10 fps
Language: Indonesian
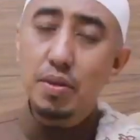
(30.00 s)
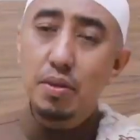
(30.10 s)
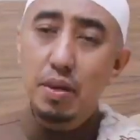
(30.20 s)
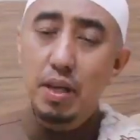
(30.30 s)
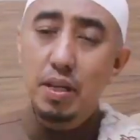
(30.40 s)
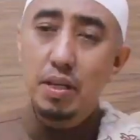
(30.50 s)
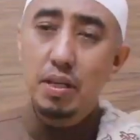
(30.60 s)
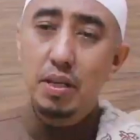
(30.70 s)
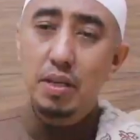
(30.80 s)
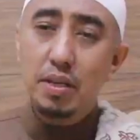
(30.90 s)
Ya,
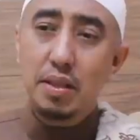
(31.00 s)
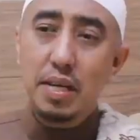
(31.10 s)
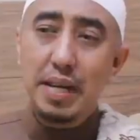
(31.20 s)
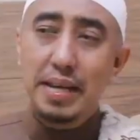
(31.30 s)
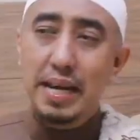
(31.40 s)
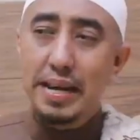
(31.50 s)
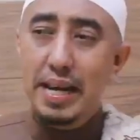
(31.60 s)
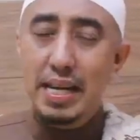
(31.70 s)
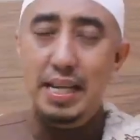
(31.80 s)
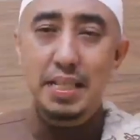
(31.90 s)
tidak ada
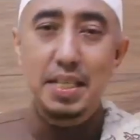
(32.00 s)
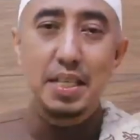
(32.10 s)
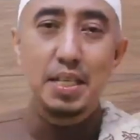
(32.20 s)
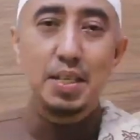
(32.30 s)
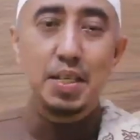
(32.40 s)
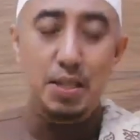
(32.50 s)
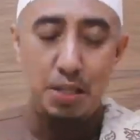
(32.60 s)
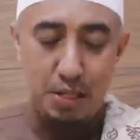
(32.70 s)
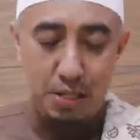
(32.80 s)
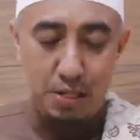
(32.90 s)
larangan e,
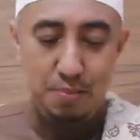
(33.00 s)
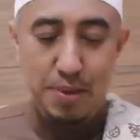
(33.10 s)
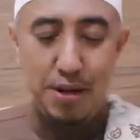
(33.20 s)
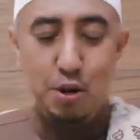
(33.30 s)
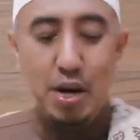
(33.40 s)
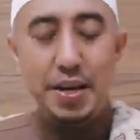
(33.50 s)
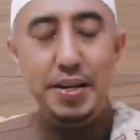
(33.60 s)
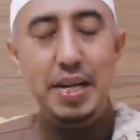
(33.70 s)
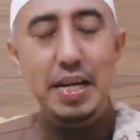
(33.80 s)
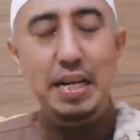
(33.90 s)
berdoa
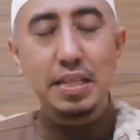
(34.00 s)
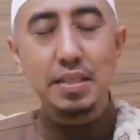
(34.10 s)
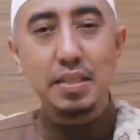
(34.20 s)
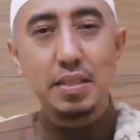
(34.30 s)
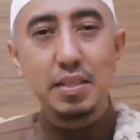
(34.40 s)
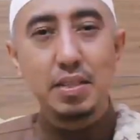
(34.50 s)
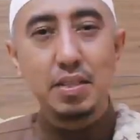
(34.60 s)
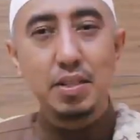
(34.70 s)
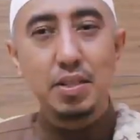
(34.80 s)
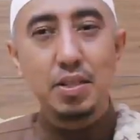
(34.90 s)
dengan hadis
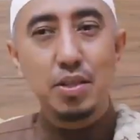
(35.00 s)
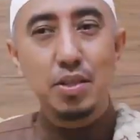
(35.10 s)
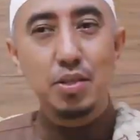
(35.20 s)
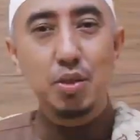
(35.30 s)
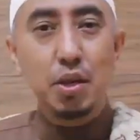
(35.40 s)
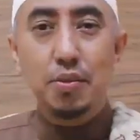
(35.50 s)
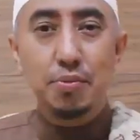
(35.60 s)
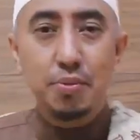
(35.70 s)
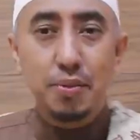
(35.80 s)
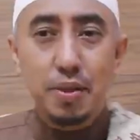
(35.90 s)
doif.
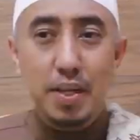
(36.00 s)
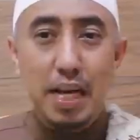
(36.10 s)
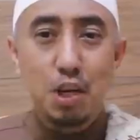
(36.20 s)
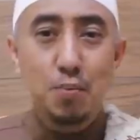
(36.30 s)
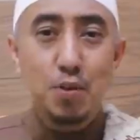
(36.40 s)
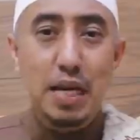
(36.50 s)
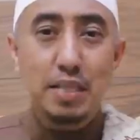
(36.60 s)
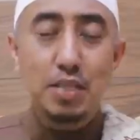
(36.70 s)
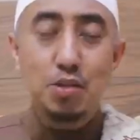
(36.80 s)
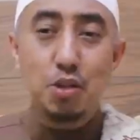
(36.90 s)
Kalaupun
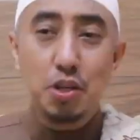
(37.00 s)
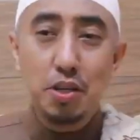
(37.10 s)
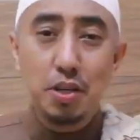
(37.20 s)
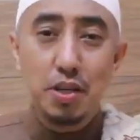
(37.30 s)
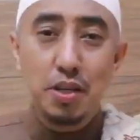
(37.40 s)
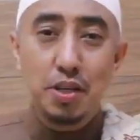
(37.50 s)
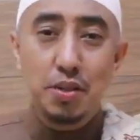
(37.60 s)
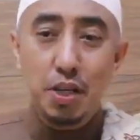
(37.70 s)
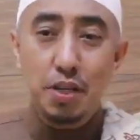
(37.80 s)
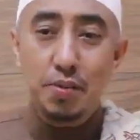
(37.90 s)
hadis itu do,
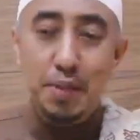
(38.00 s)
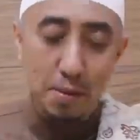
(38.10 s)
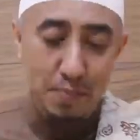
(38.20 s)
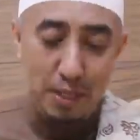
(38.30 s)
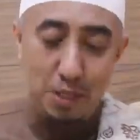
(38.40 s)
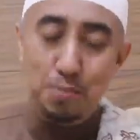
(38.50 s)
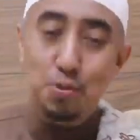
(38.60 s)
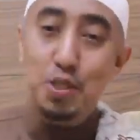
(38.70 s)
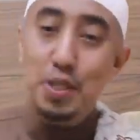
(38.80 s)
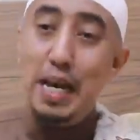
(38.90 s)
doif, tapi
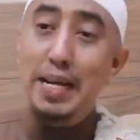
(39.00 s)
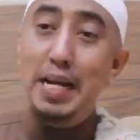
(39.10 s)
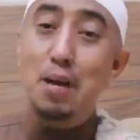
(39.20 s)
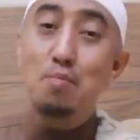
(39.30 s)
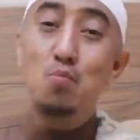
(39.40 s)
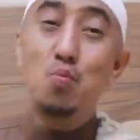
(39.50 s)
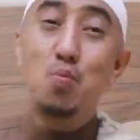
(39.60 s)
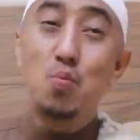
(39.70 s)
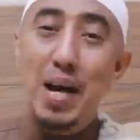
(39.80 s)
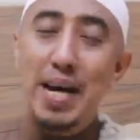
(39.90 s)
disebutkan dalam
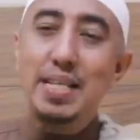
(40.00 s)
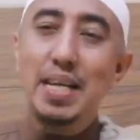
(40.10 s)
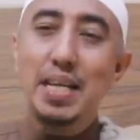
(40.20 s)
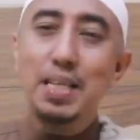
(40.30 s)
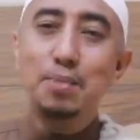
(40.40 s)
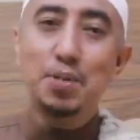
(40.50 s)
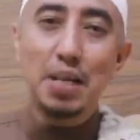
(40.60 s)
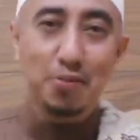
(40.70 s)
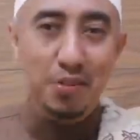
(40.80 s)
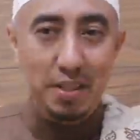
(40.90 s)
banyak kitab
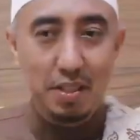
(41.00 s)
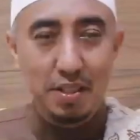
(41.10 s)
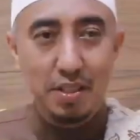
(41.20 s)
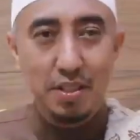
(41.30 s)
Syafi'i,